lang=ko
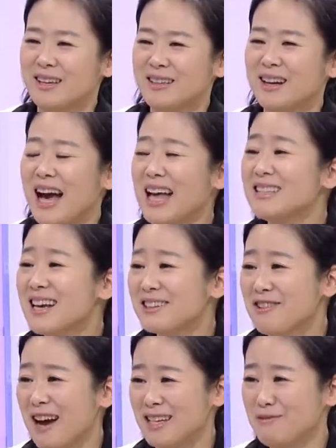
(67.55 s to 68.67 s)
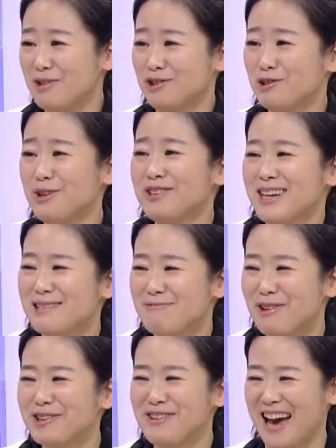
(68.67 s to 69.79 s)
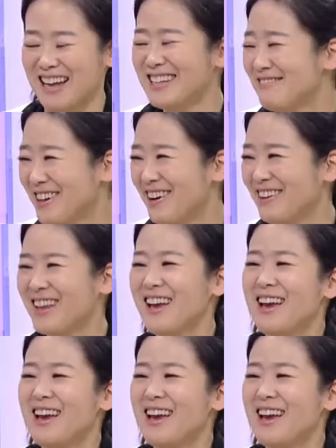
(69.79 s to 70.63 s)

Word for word: 내가 안 살 거 아니면 두 번 다시 볼 거 아니면